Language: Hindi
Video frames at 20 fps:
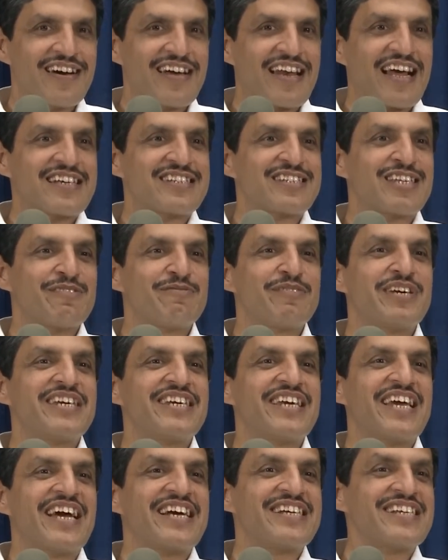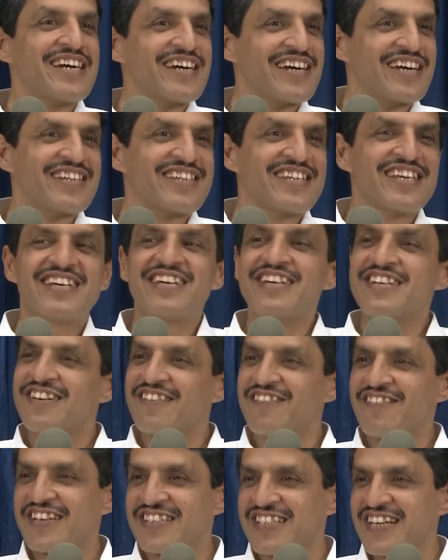रास्ते में ये ऐसा करते
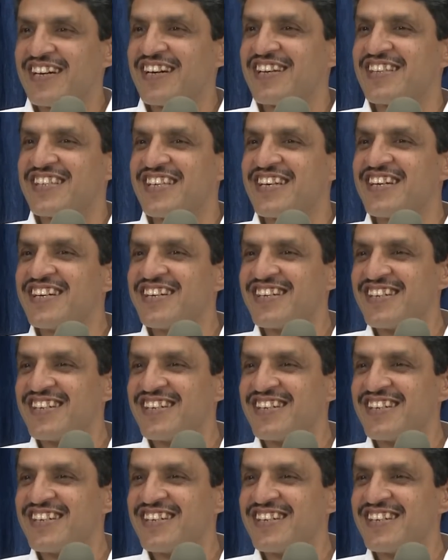वैसा करते